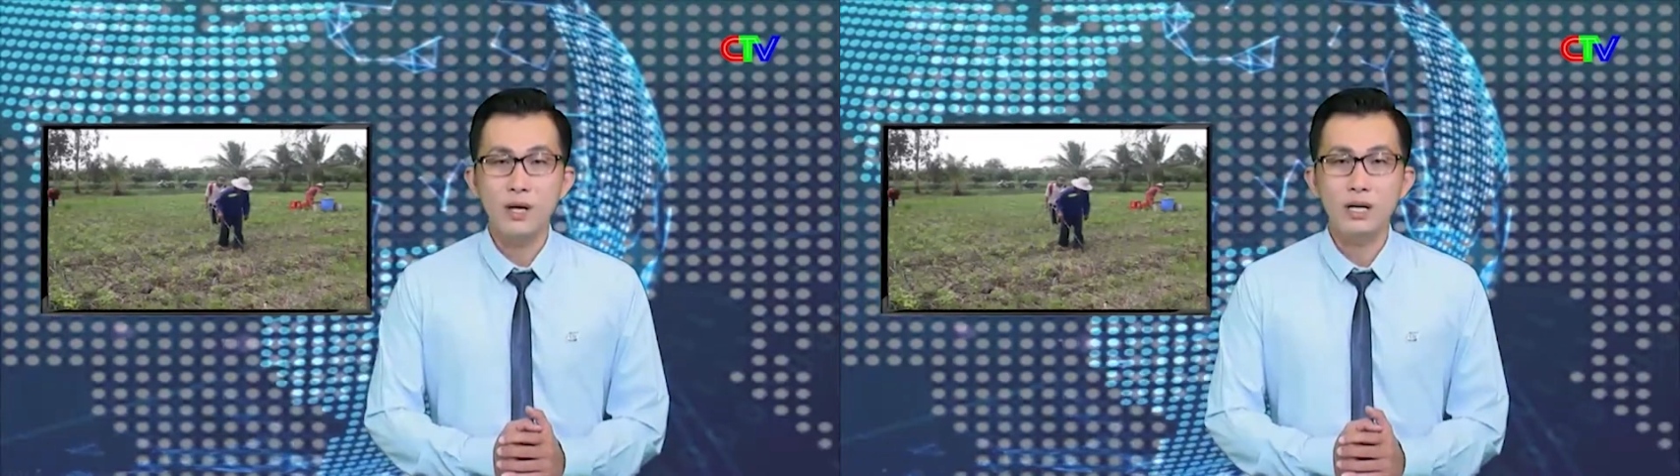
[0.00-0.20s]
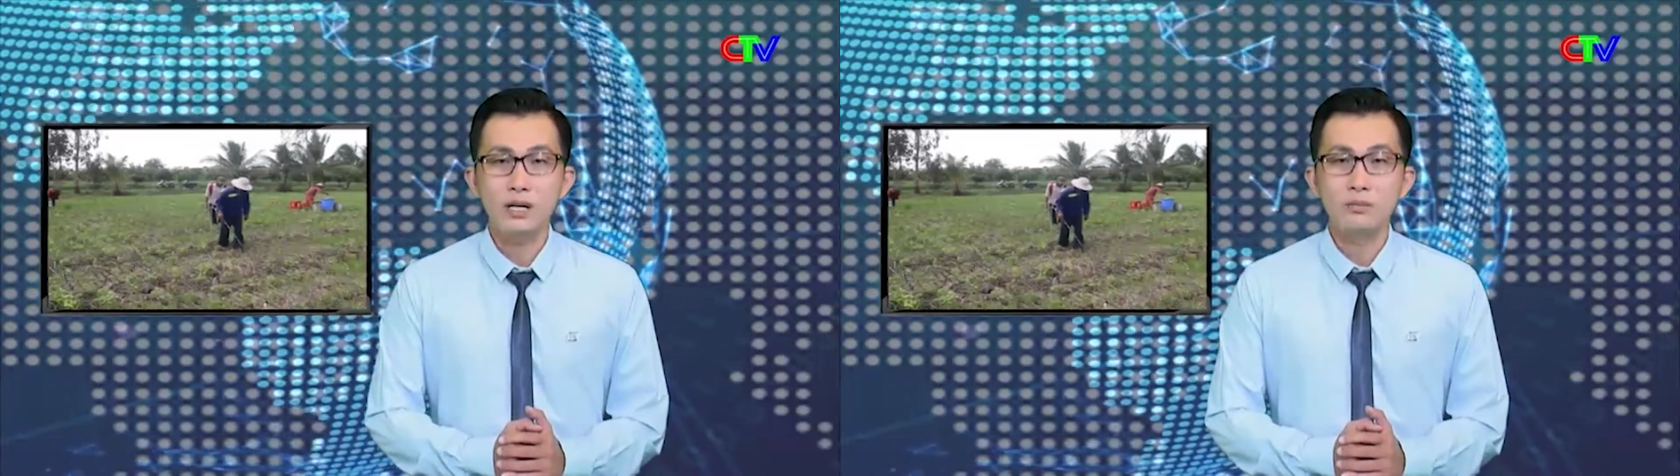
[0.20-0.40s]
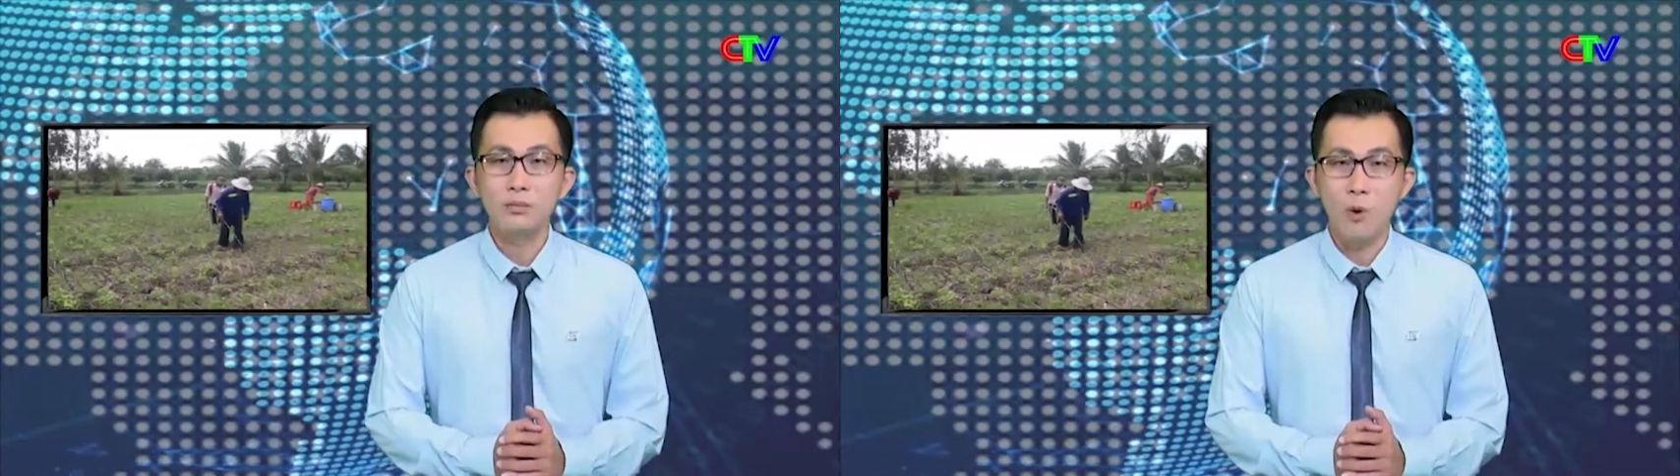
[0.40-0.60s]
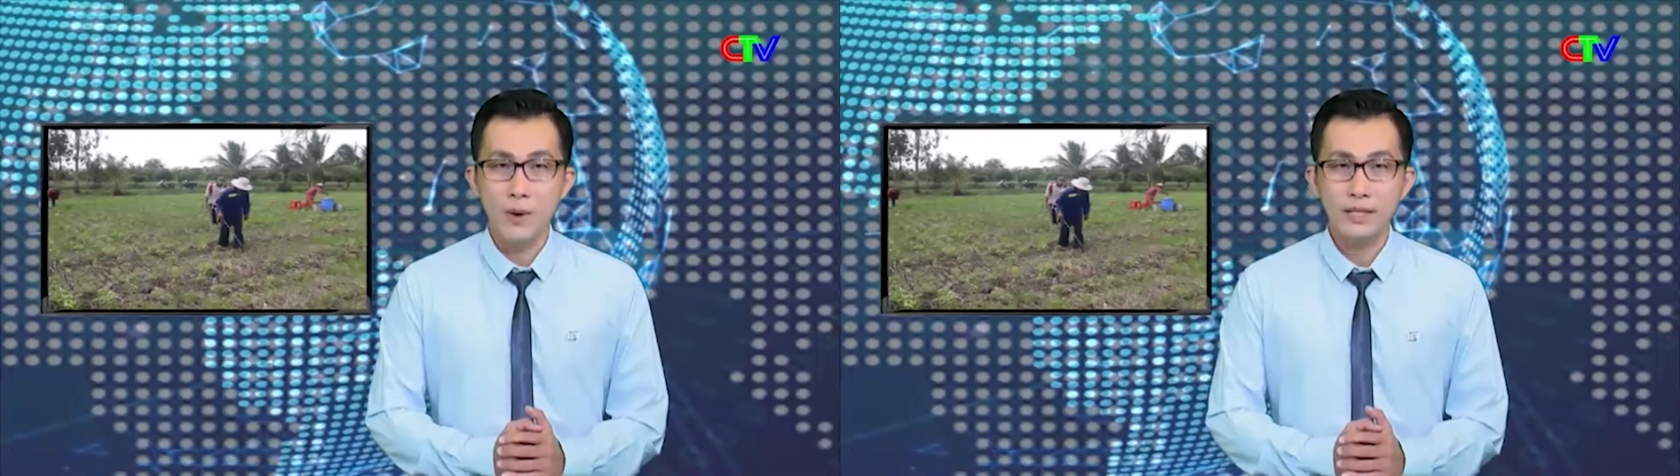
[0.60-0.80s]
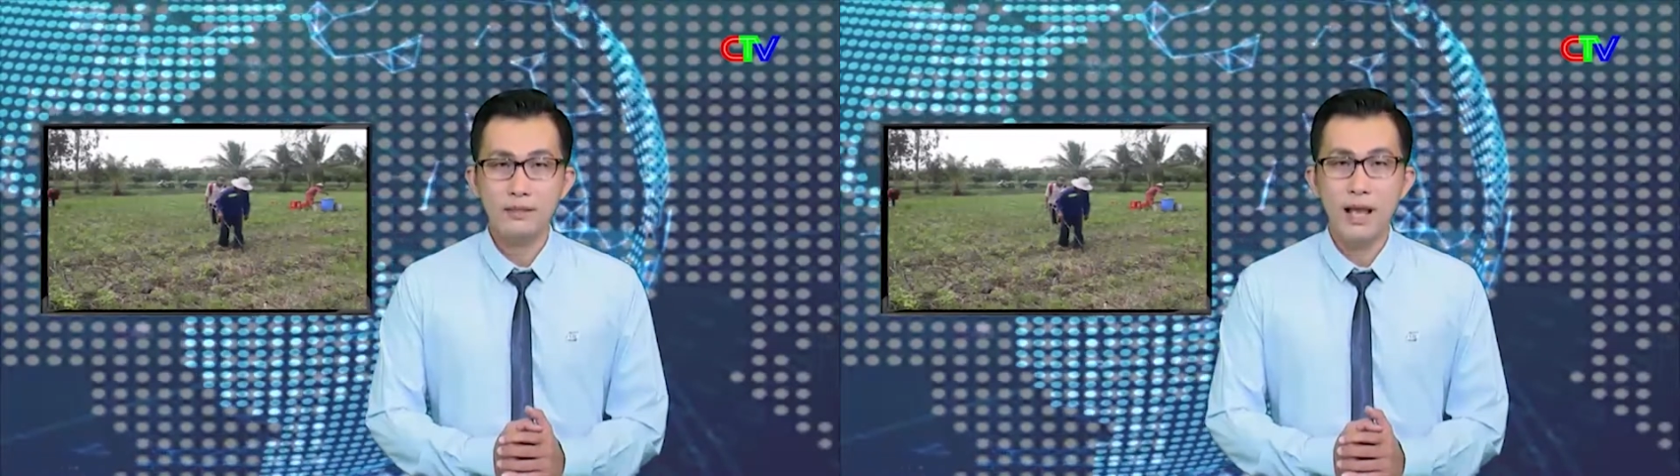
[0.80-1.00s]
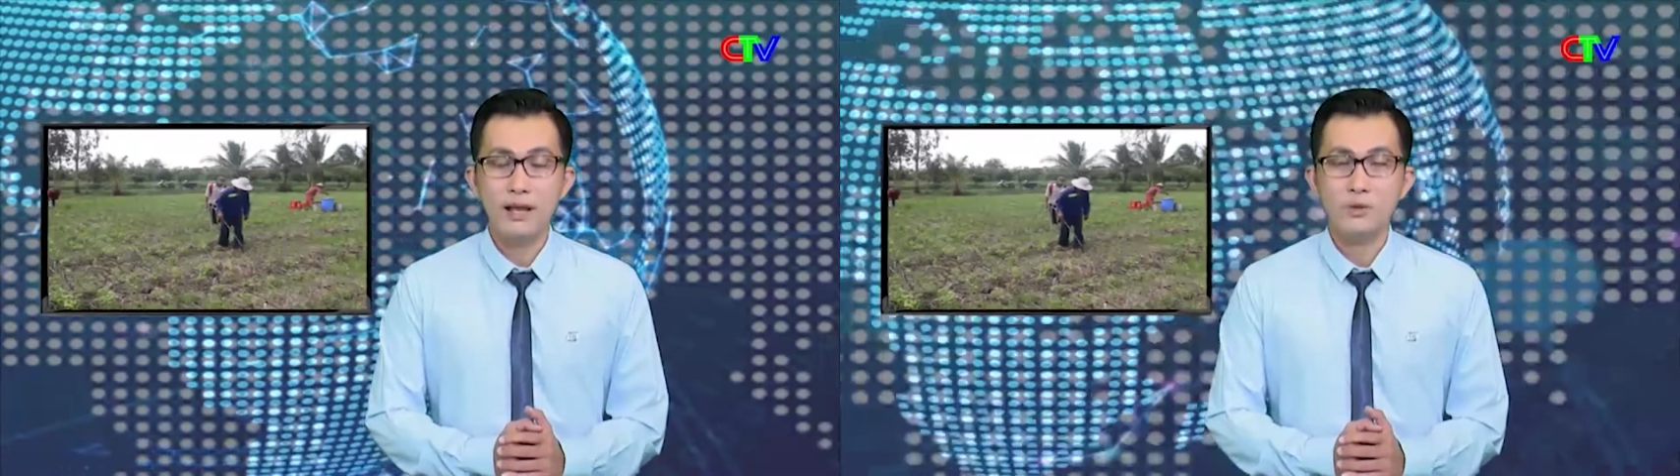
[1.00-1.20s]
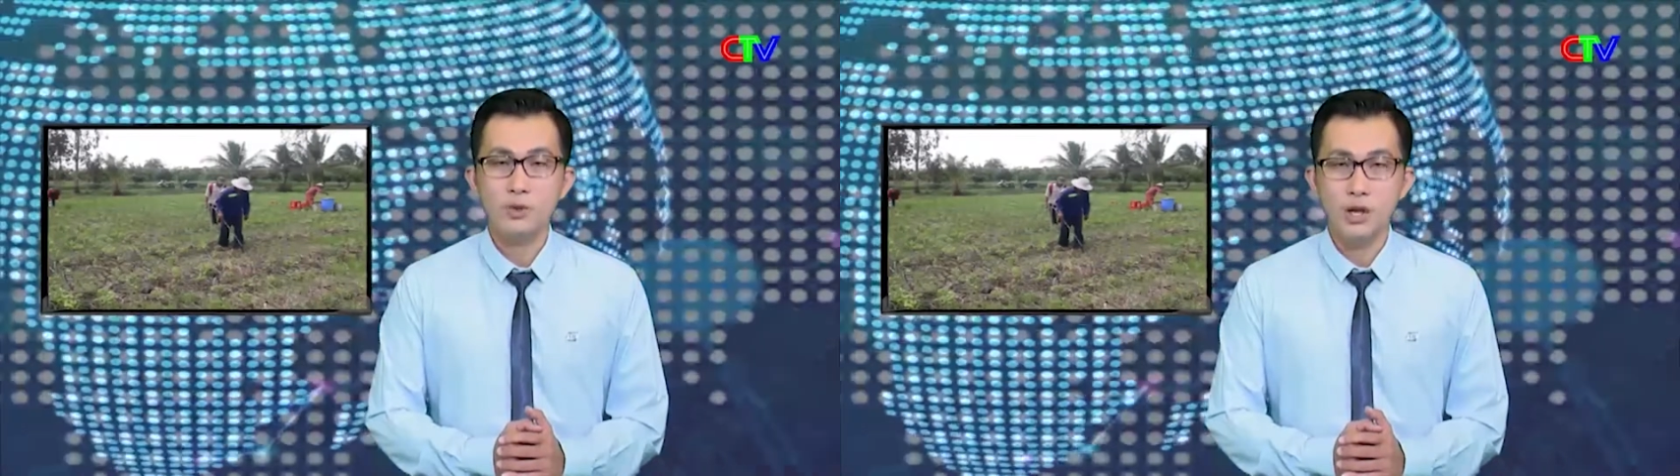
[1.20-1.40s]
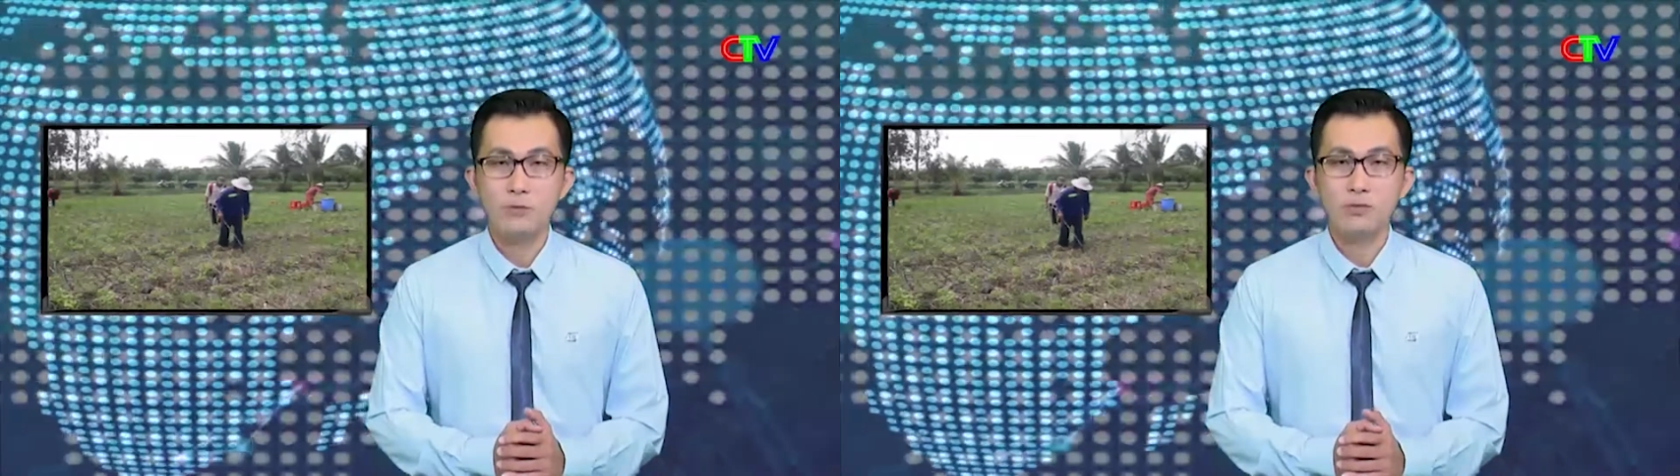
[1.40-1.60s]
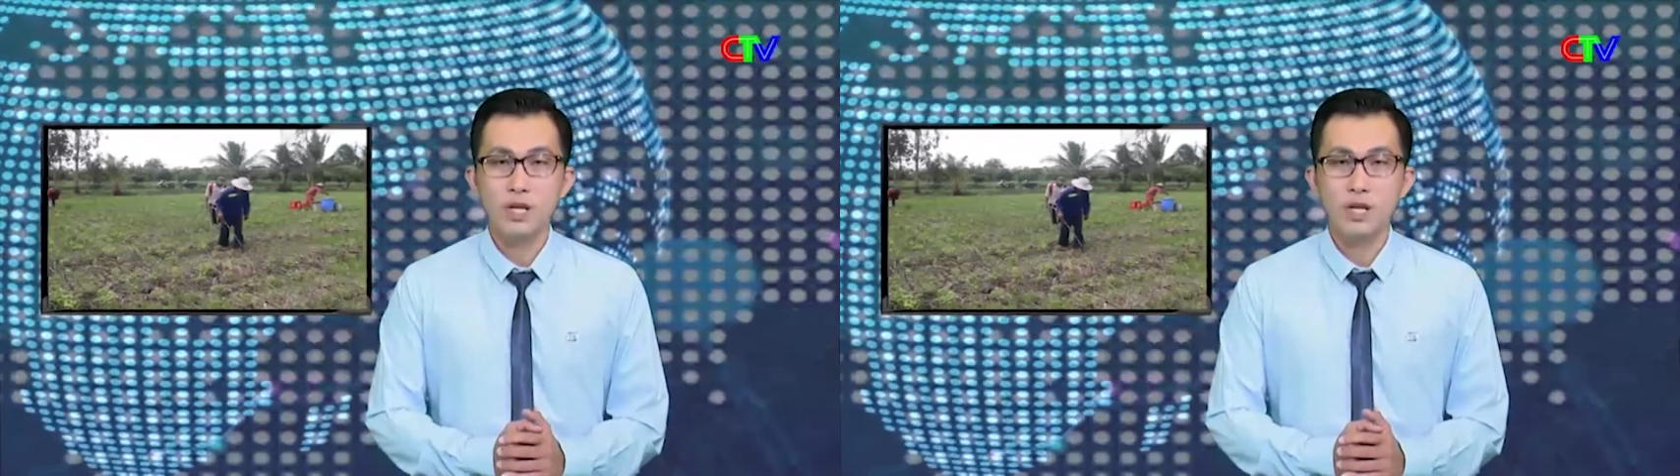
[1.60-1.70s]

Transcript: hơn 1 hecta xuống giống.